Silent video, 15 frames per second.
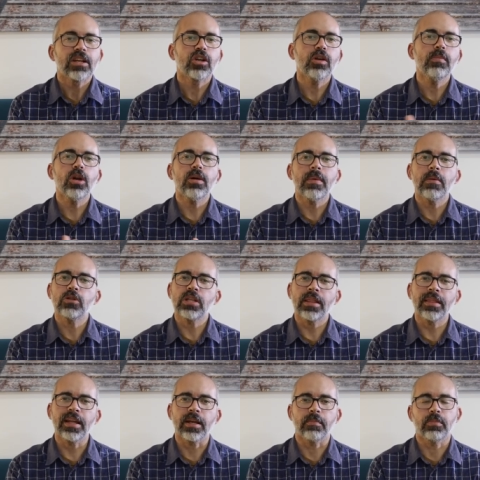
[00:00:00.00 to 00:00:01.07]
¿Cómo lo vamos a
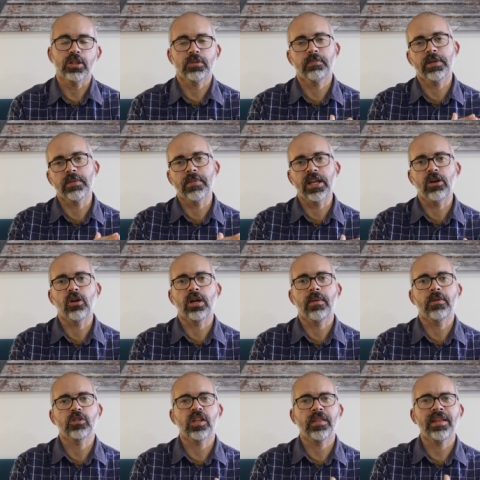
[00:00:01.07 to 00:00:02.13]
hacer? Pues primero lo que
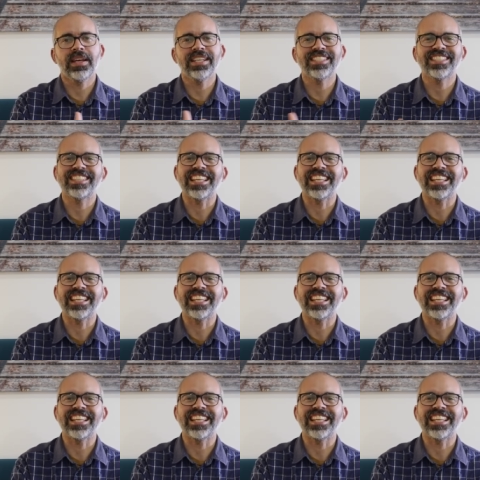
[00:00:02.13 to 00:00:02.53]
vamos a hacer es